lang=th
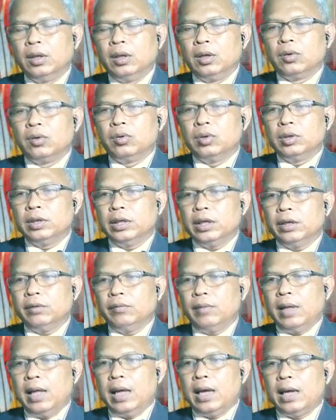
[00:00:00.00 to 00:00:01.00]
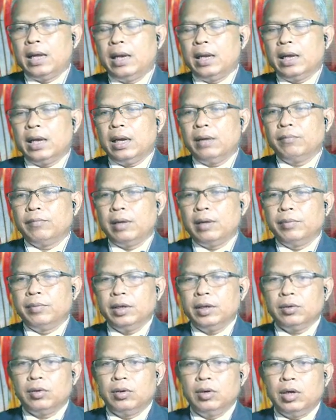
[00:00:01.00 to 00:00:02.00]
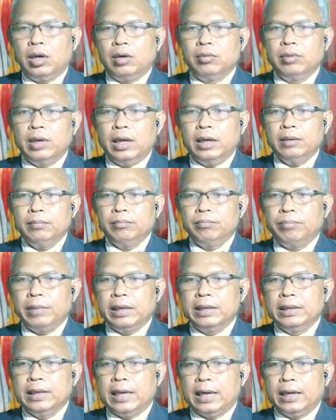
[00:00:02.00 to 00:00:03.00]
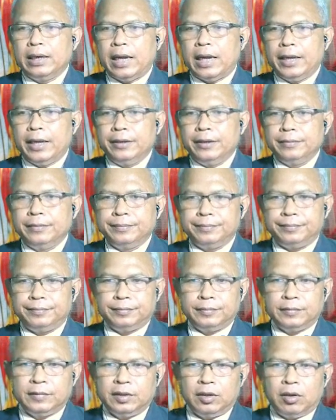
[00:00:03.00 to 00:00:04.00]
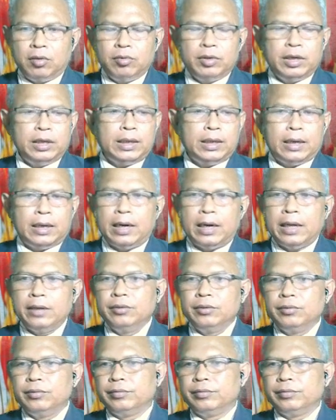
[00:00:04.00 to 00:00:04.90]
คุณคิดว่านะครับความคิดของเขานั้นเป็นอย่างไร เขาคิดอะไรอยู่